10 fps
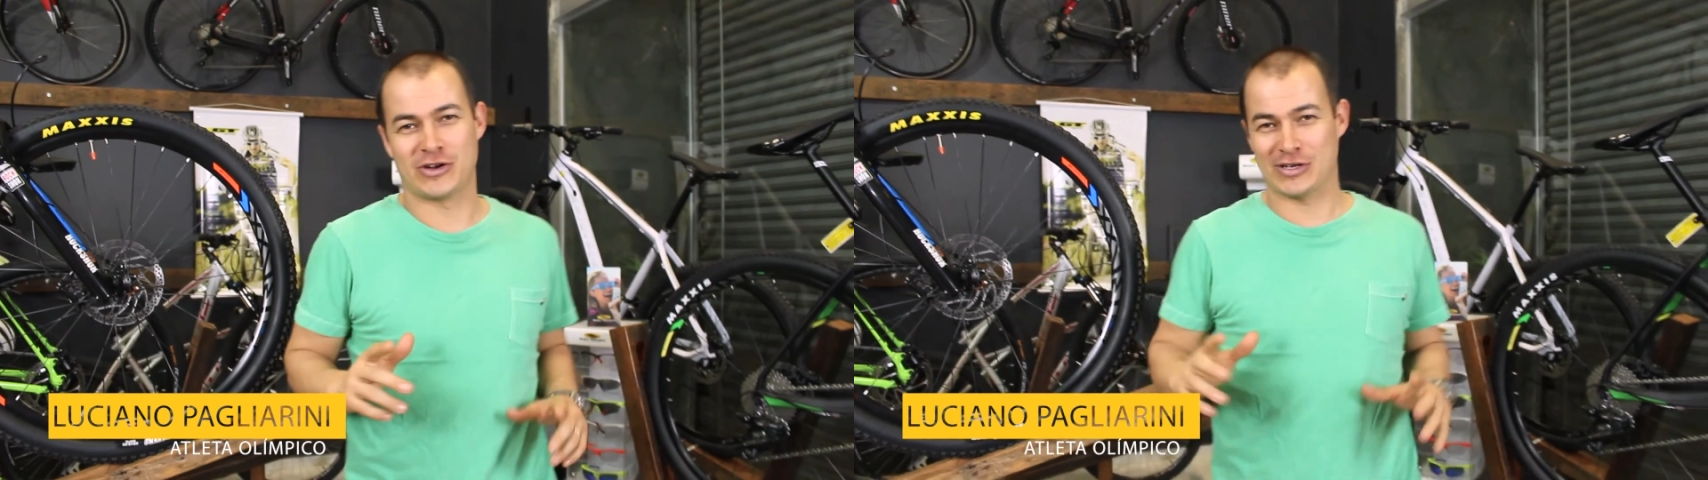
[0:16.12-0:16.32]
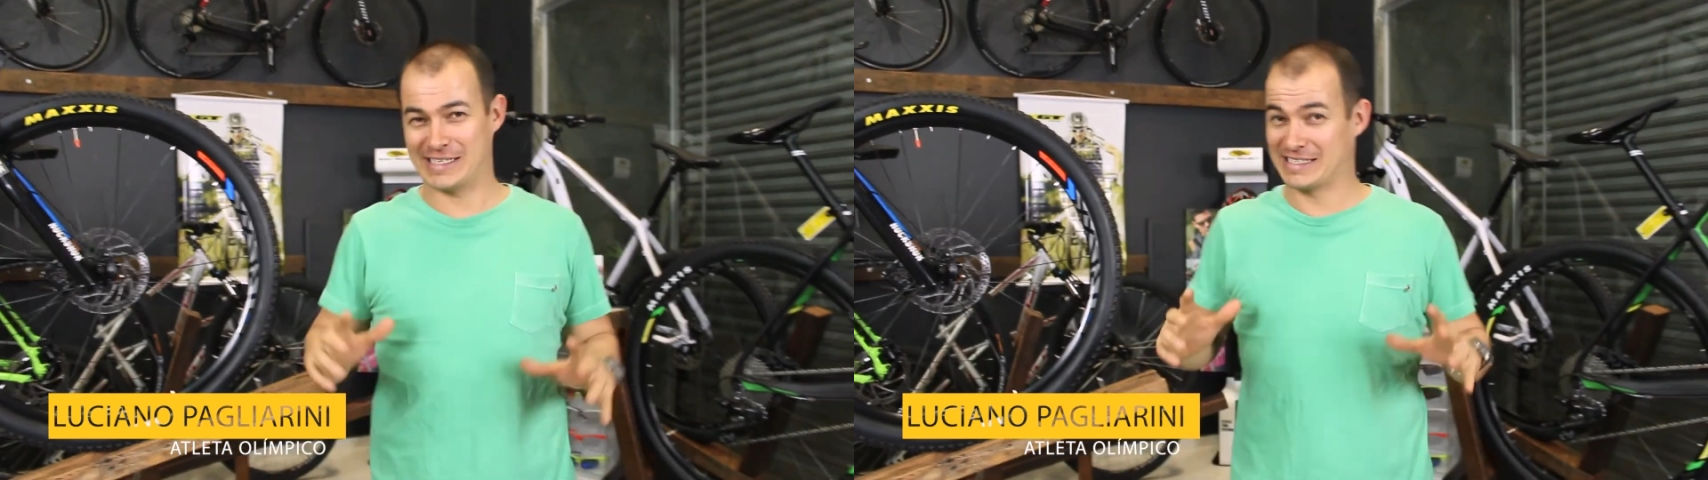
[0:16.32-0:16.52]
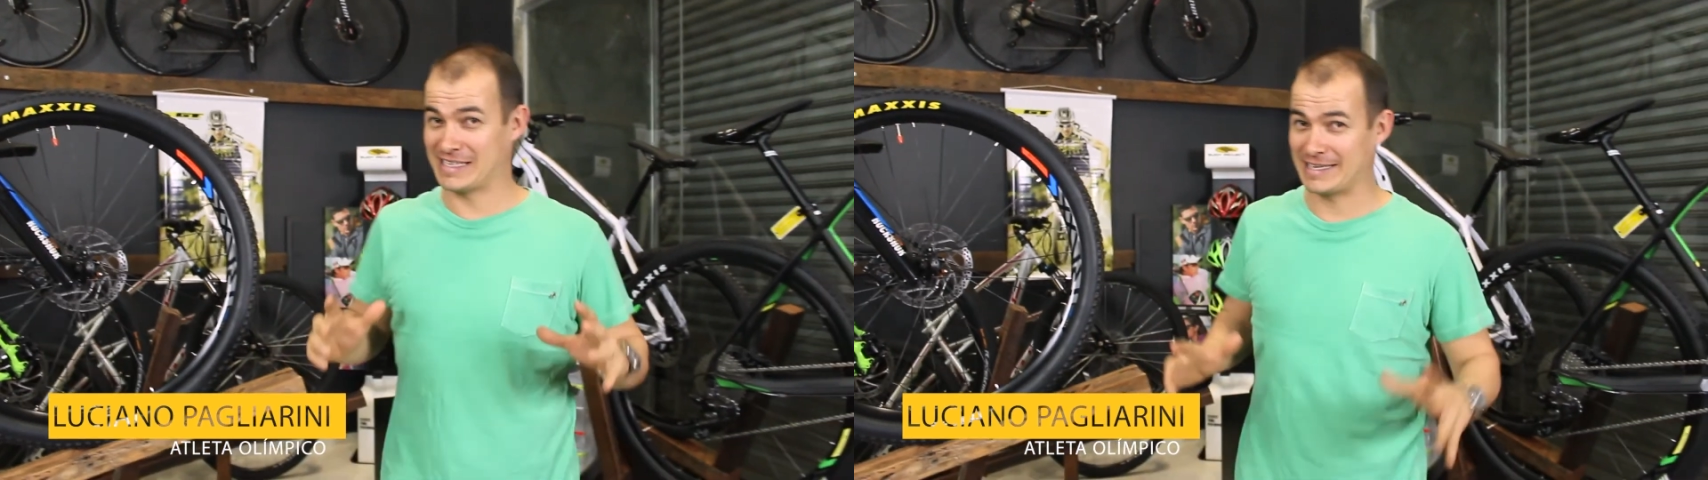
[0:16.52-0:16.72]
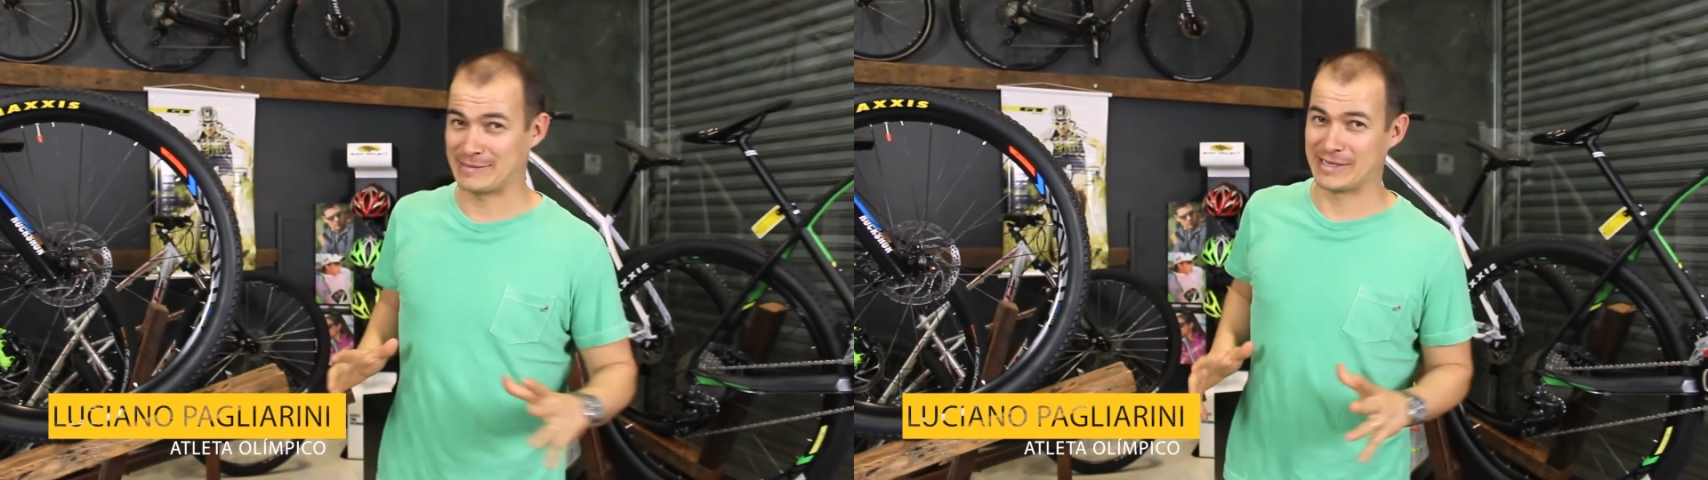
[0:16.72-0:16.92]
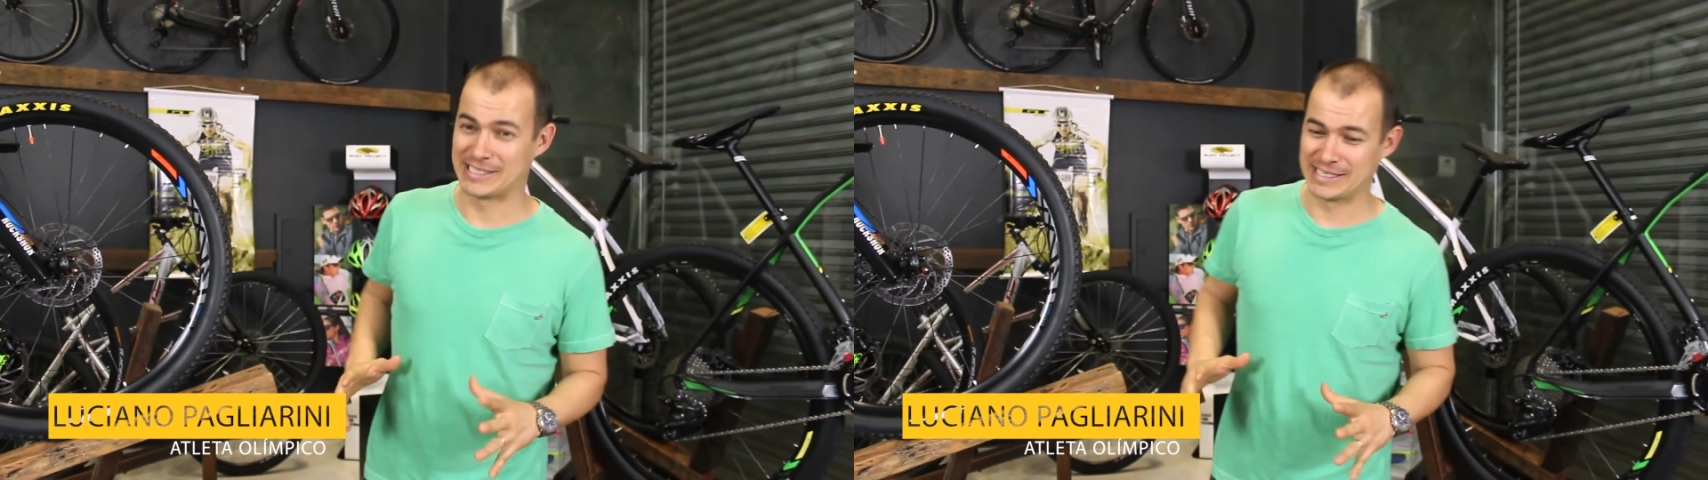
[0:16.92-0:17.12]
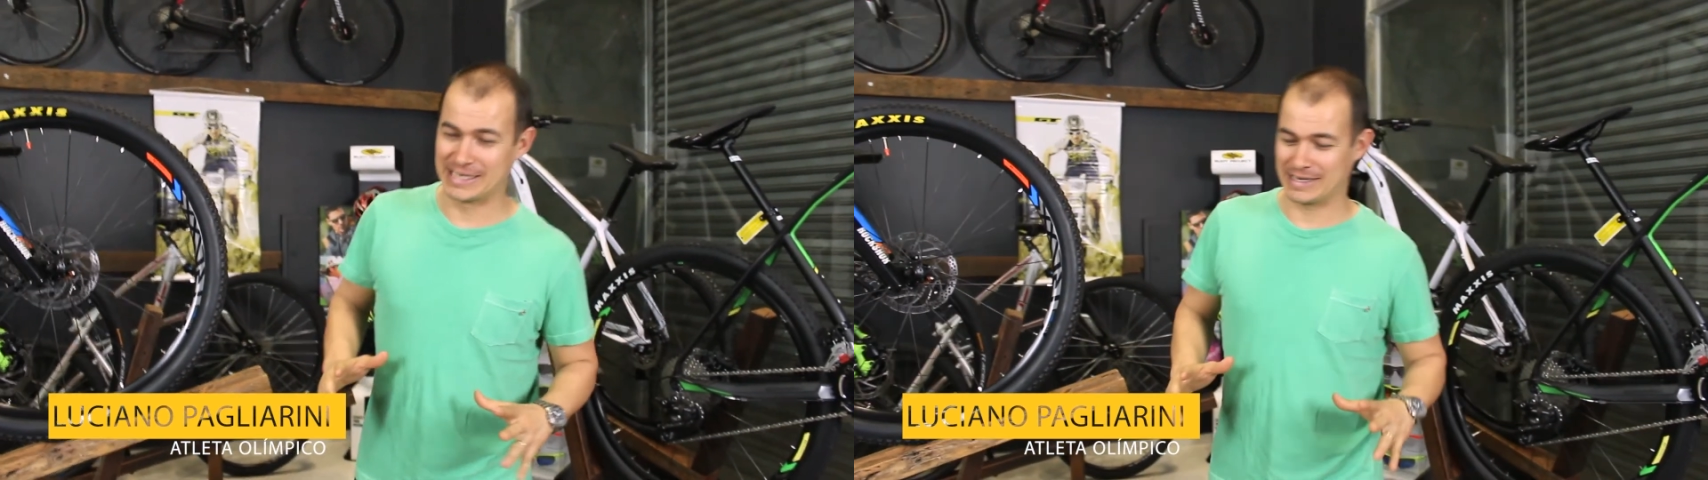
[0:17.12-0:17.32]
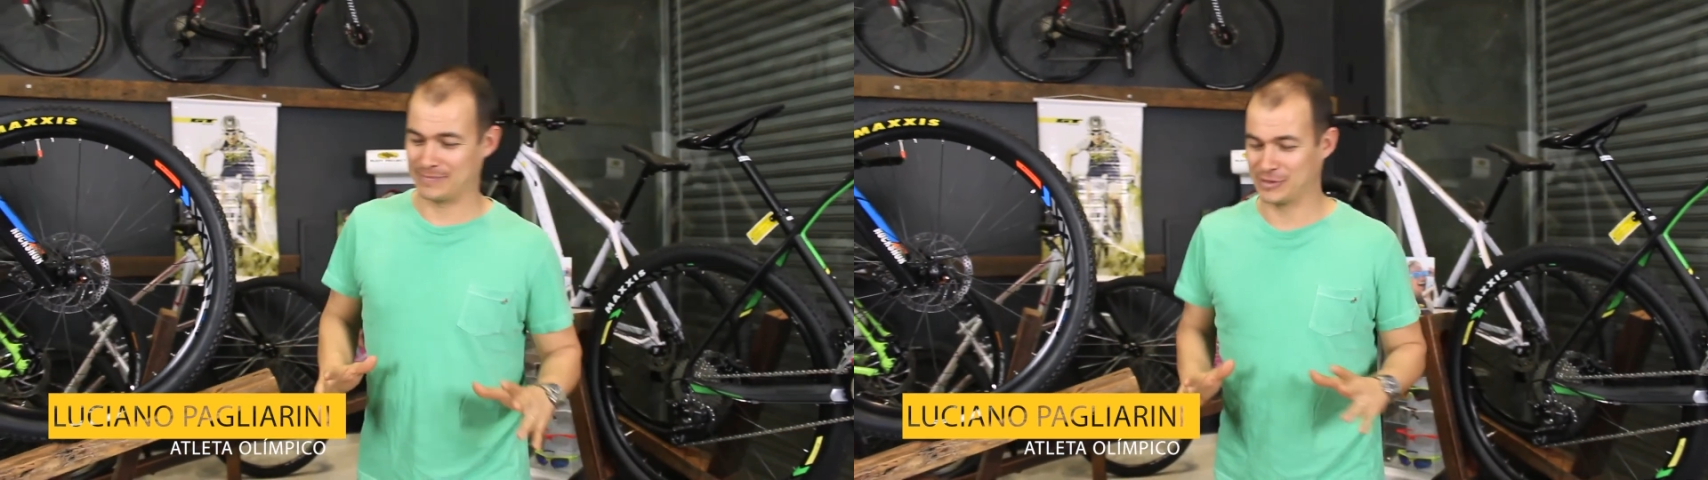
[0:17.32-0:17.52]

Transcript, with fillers: a nossa sétima dica,